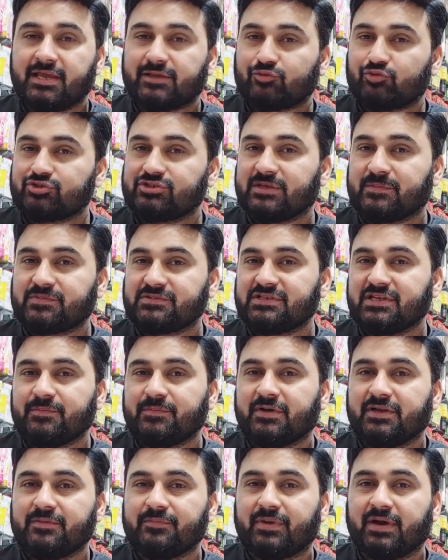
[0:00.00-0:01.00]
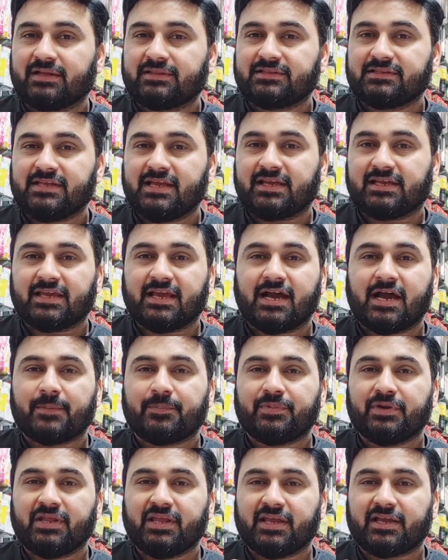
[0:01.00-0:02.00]
एक तो सबसे बड़ी बात यह है कि
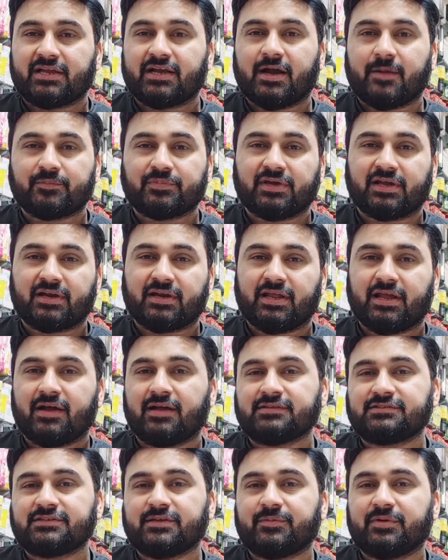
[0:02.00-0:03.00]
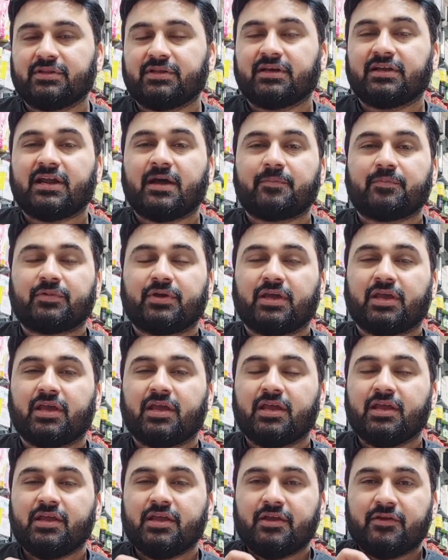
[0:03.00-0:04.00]
आपने एक काम करना है आज के बाद अगर आपके